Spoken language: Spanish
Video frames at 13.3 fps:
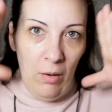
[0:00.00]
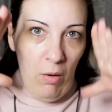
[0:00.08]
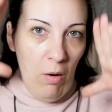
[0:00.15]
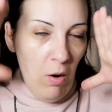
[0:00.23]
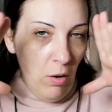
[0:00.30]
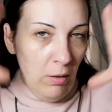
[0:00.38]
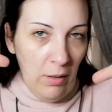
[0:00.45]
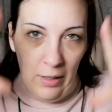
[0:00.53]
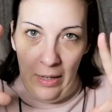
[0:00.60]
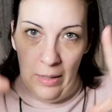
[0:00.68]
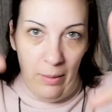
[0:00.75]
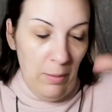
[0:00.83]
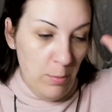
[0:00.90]
oh,
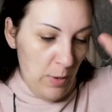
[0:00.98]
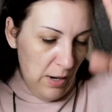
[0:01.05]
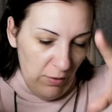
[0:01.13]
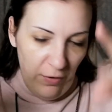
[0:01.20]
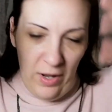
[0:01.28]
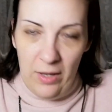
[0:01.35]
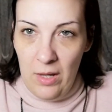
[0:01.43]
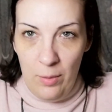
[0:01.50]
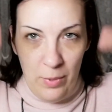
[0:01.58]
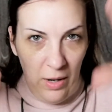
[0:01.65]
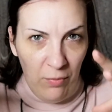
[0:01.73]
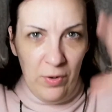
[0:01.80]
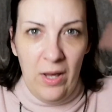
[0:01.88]
el Black Friday, el
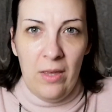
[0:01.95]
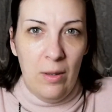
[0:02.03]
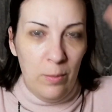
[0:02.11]
Black Friday,